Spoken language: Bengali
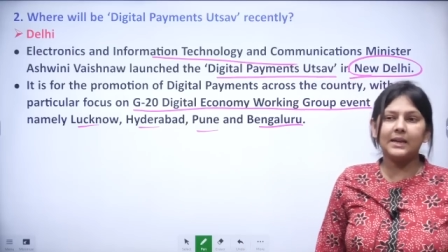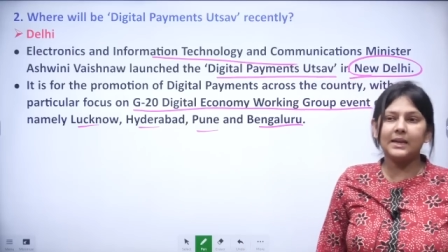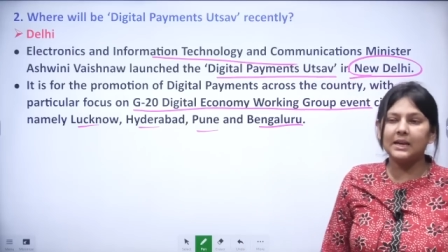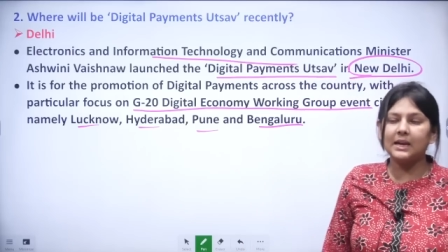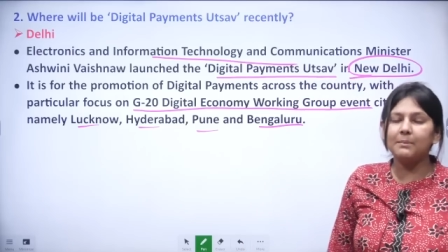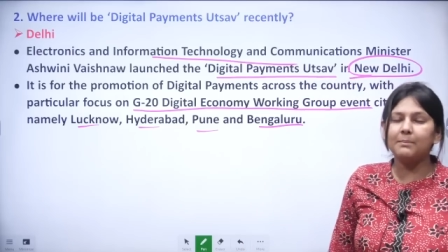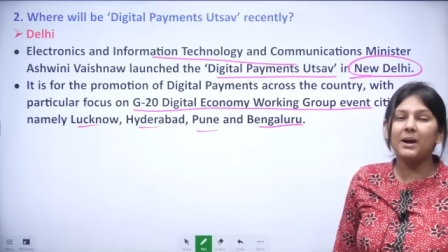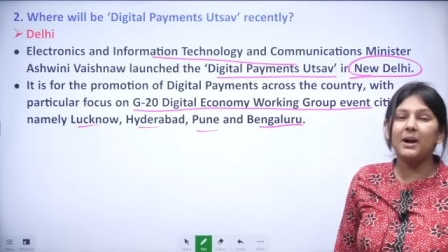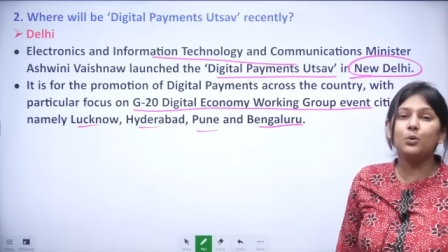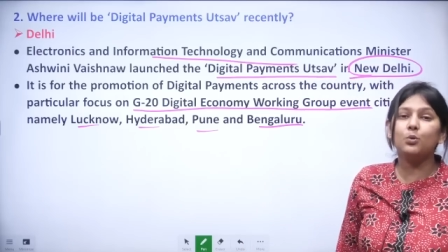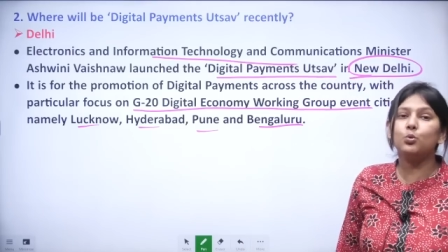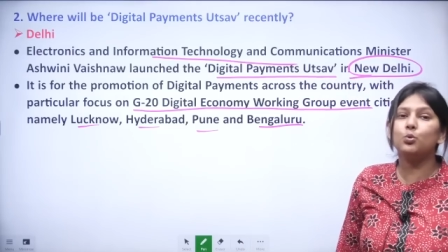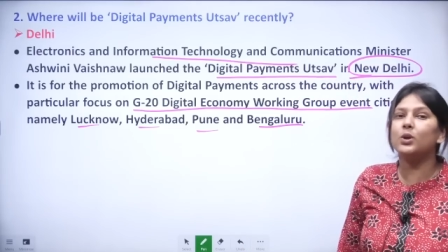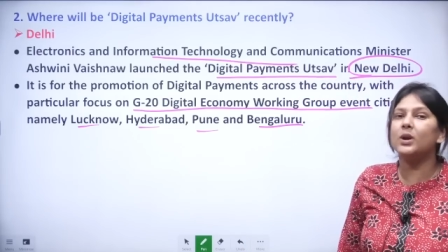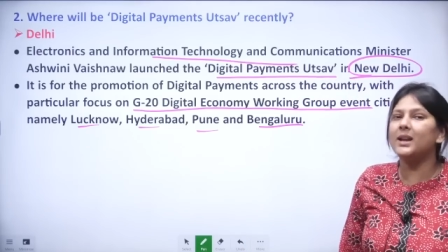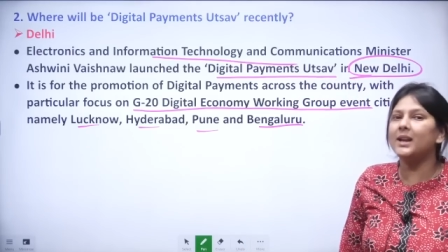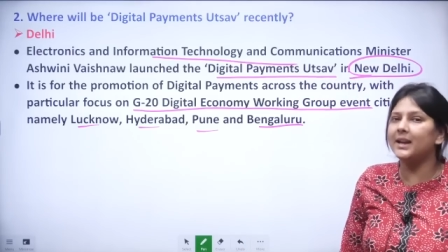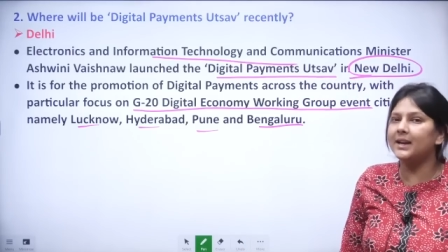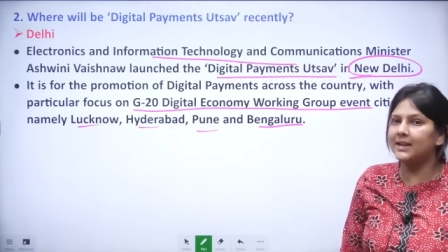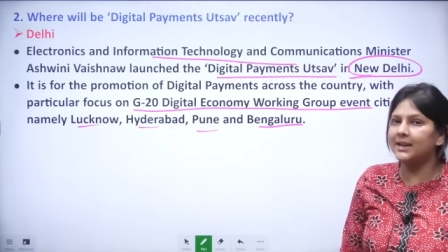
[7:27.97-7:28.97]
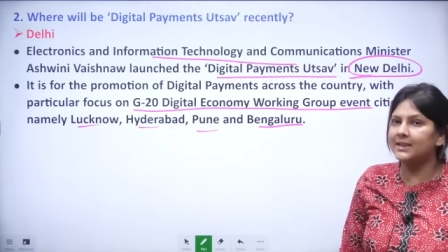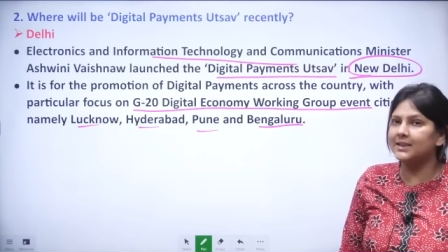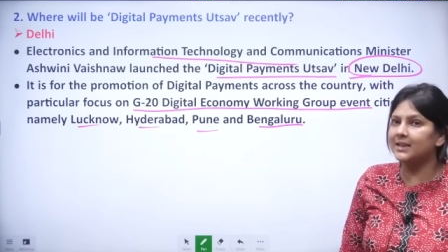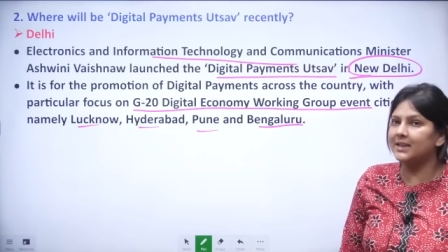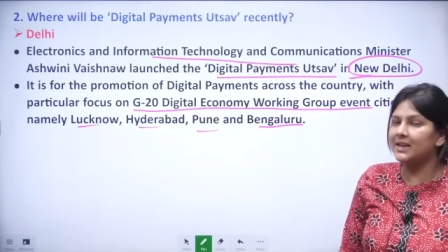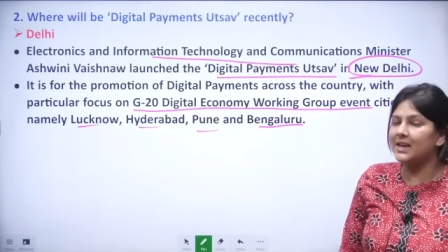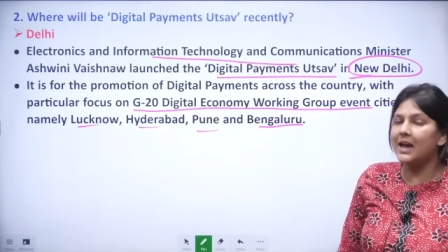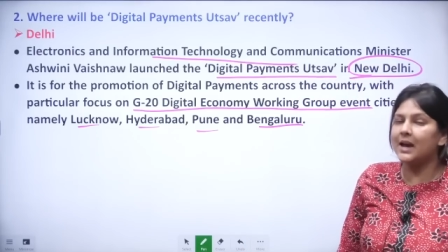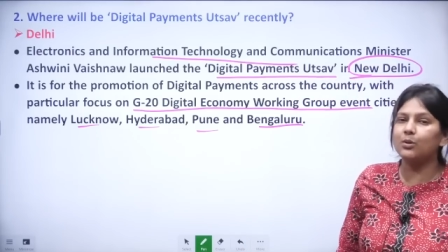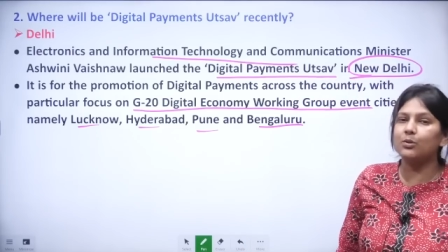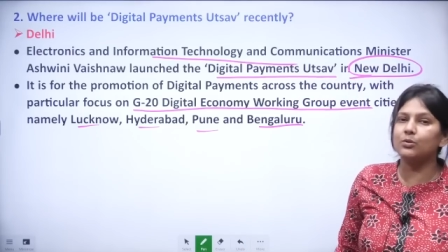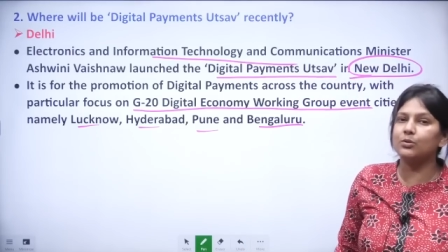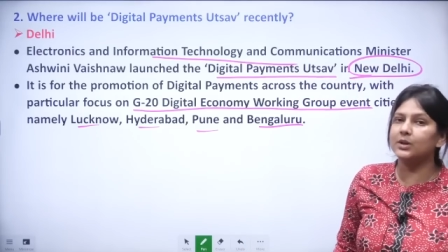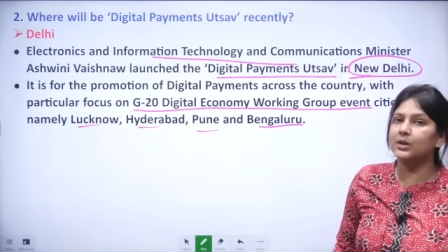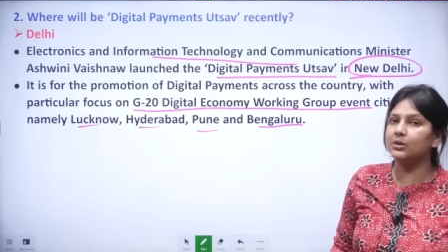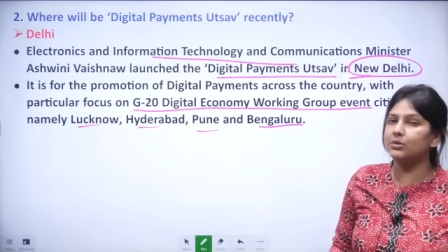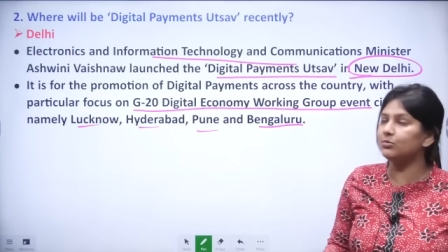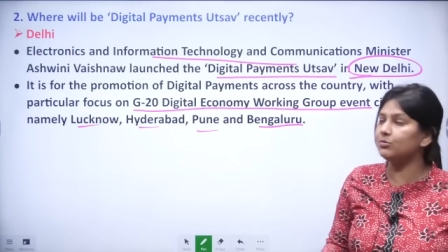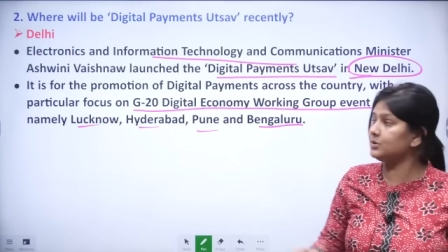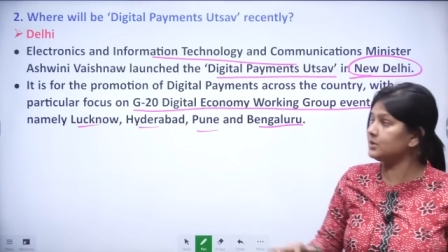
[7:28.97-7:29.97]
গিয়ে বা রুরাল এরিয়াতে গিয়ে এখনো
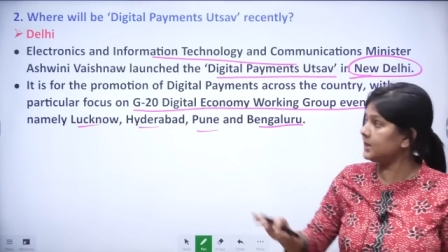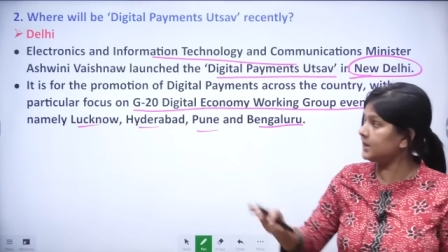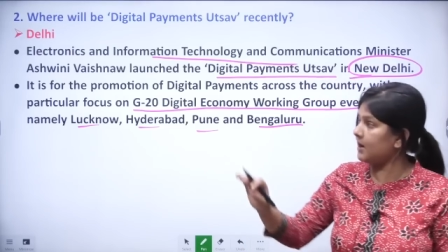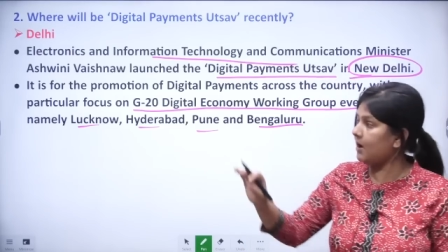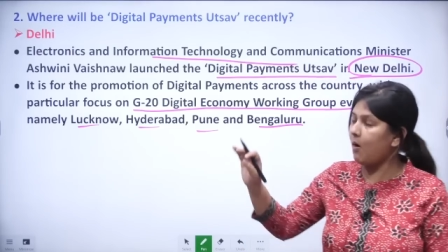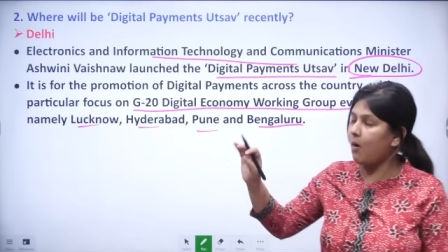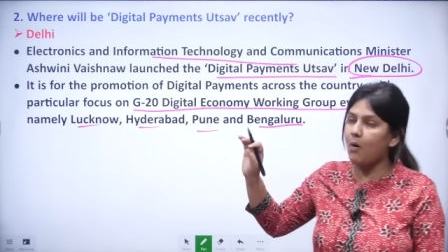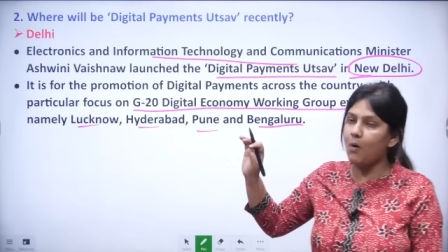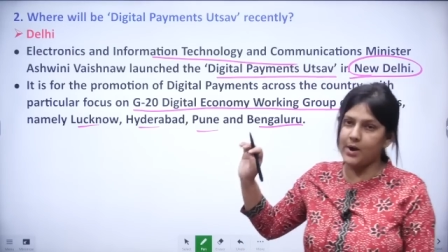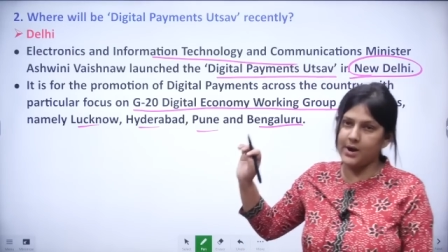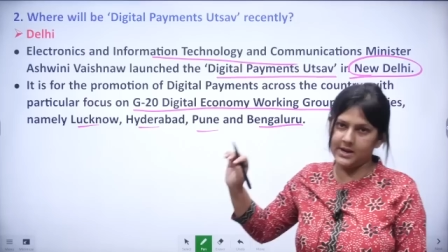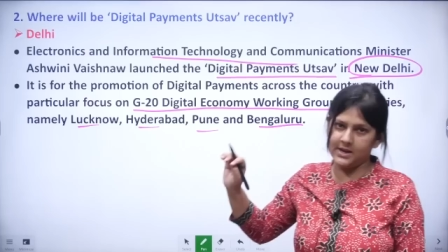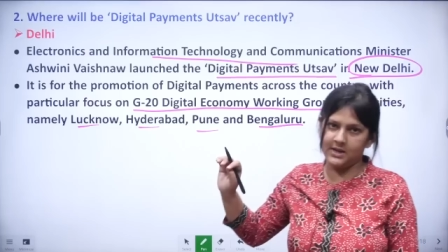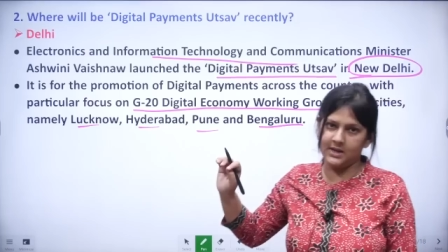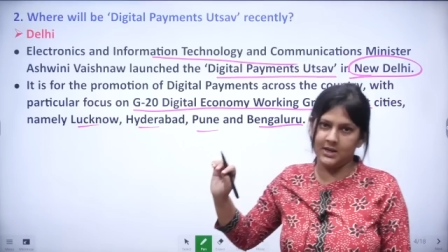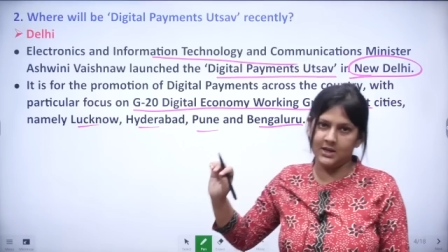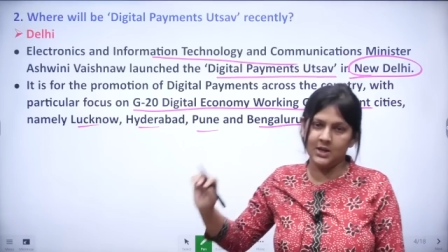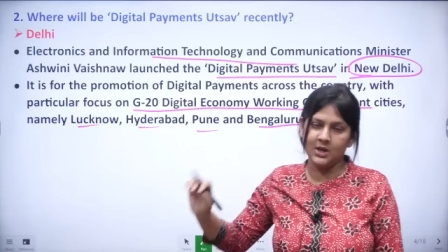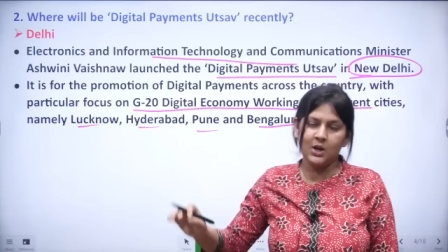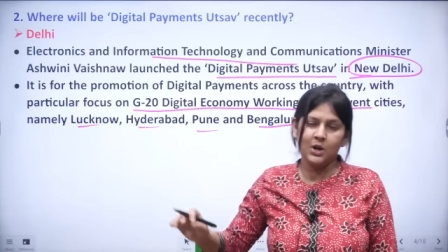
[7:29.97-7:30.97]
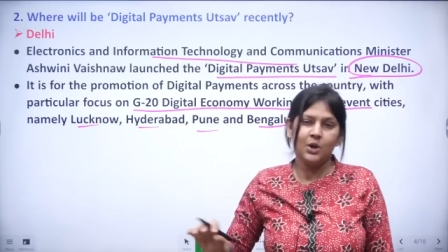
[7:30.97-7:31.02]
কিন্তু সেটা হয়নি